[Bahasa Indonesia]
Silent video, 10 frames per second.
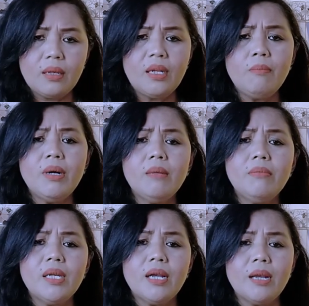ini
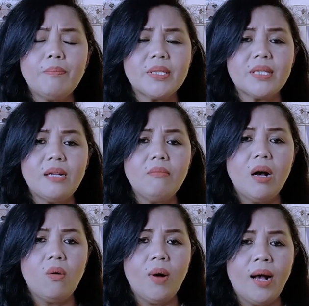memberikan pesan
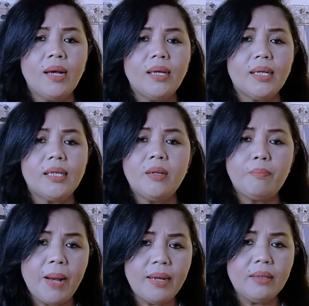bahwa ke
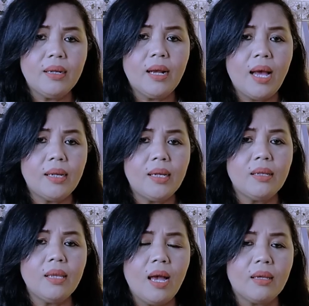depan
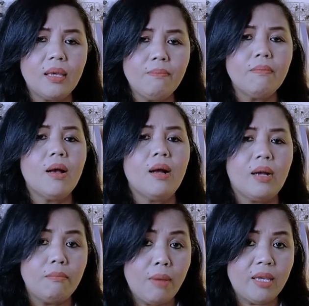karirnya Kim
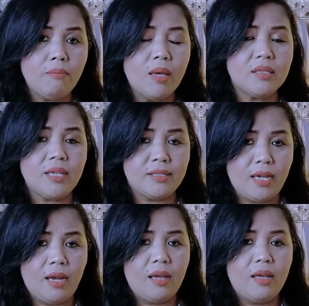akan baik-baik
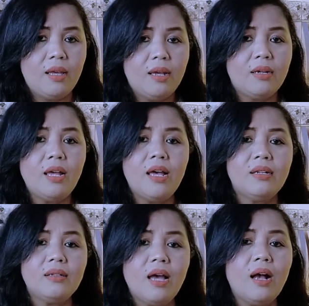saja
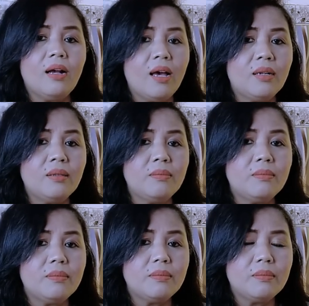dan akan